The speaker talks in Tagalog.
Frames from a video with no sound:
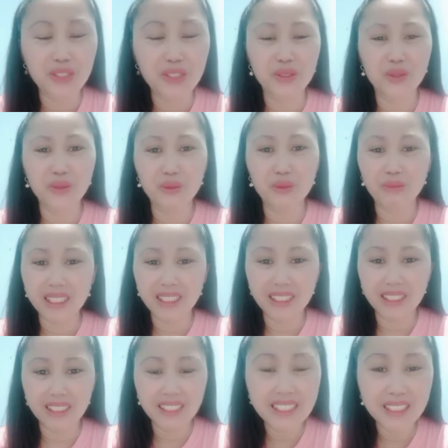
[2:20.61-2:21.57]
So, but
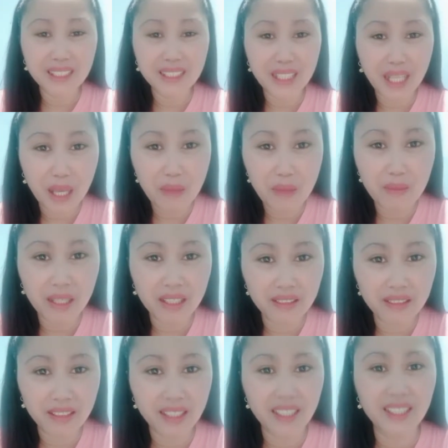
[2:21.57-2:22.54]
this time, I
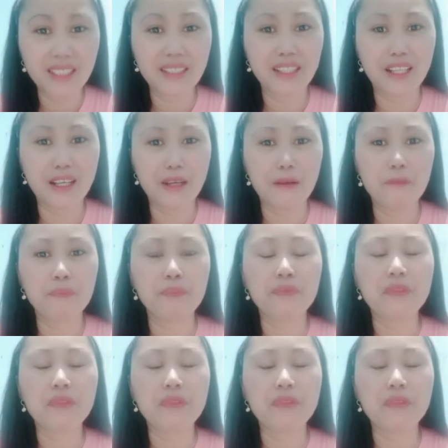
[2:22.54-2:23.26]
think na